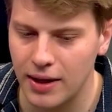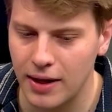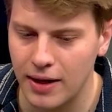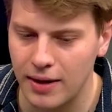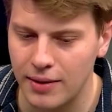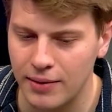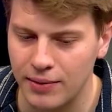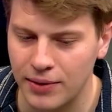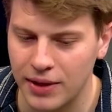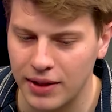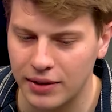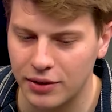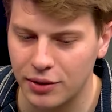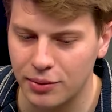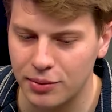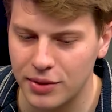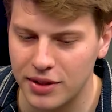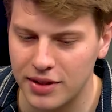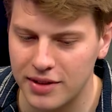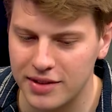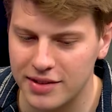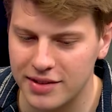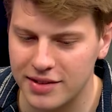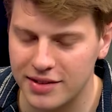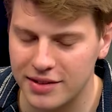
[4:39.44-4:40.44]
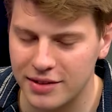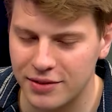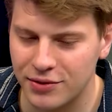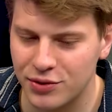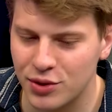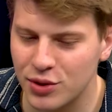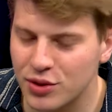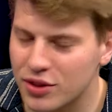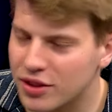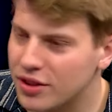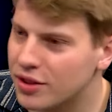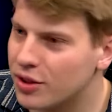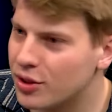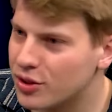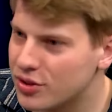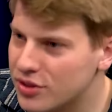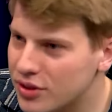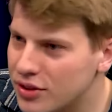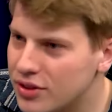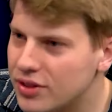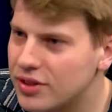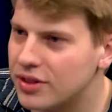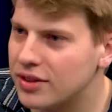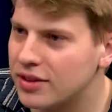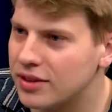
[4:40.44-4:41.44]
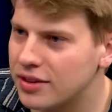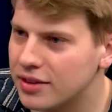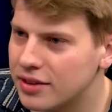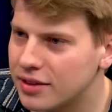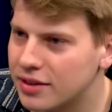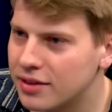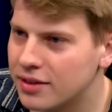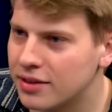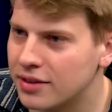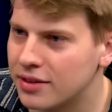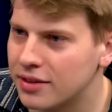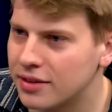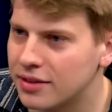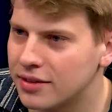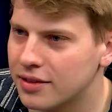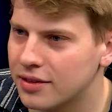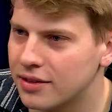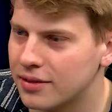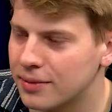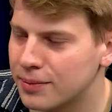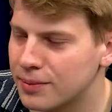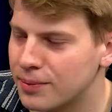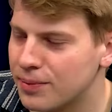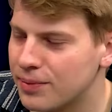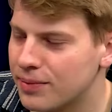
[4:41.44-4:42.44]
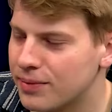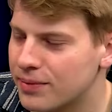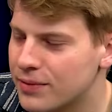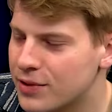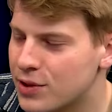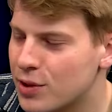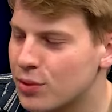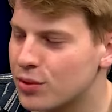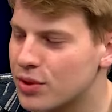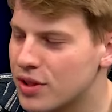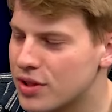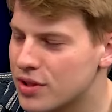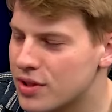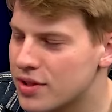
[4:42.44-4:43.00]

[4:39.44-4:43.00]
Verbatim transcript: natomiast wszystkich rosyjskich e, żołnierzy